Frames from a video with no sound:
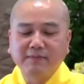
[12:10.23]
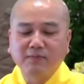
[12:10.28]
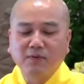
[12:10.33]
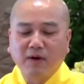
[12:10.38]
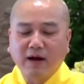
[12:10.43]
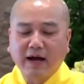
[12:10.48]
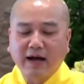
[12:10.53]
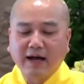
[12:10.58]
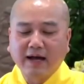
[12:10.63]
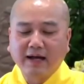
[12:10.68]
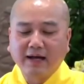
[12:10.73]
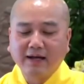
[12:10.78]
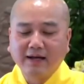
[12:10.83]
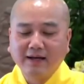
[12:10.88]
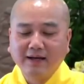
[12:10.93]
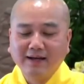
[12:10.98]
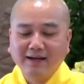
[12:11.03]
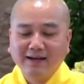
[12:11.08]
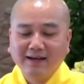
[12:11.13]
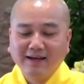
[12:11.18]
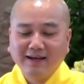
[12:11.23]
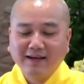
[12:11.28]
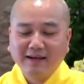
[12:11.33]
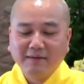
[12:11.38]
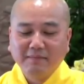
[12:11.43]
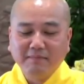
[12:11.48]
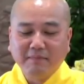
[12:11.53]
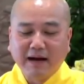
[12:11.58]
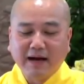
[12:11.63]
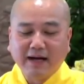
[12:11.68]
Hòa
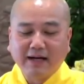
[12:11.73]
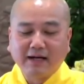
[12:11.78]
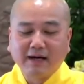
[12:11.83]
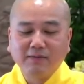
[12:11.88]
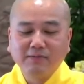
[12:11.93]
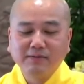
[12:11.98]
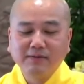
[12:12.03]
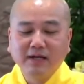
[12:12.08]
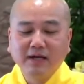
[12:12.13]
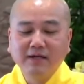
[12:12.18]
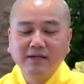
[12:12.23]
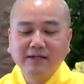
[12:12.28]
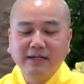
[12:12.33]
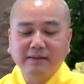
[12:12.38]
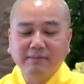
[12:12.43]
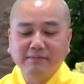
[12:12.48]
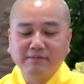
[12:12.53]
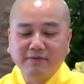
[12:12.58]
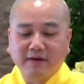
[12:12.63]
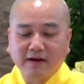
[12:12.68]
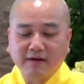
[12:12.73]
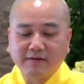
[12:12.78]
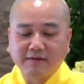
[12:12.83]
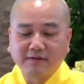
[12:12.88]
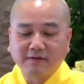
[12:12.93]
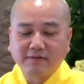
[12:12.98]
mà không nhớ niệm Phật.